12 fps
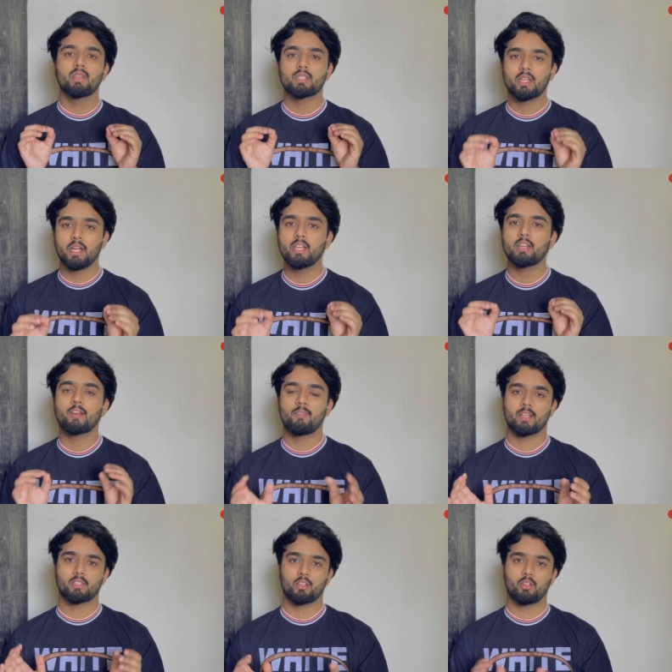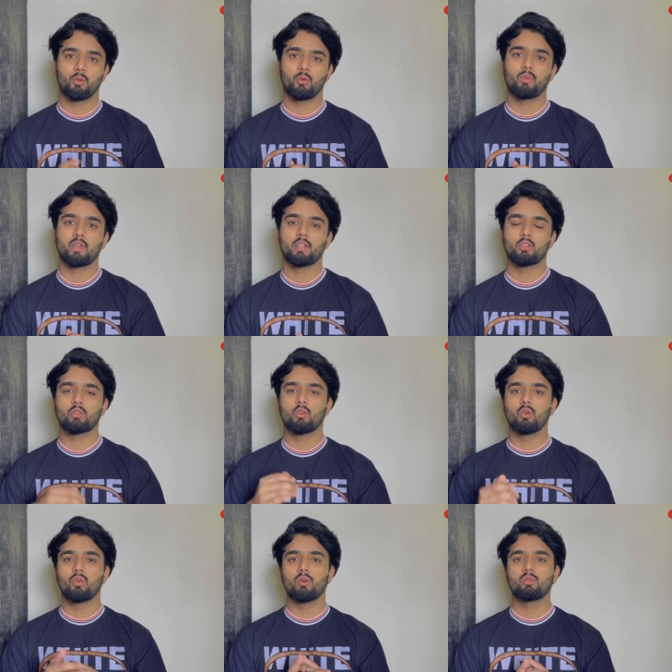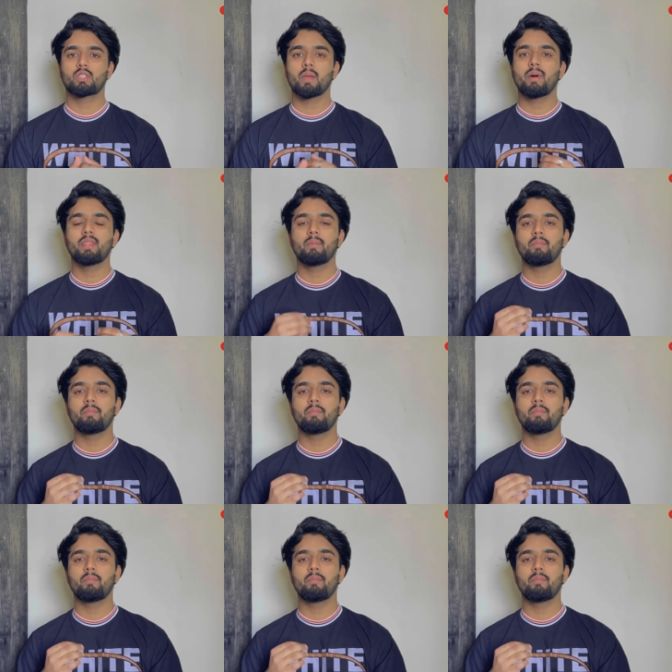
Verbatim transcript: स्टडी करवा सकते हो तो उसके बाद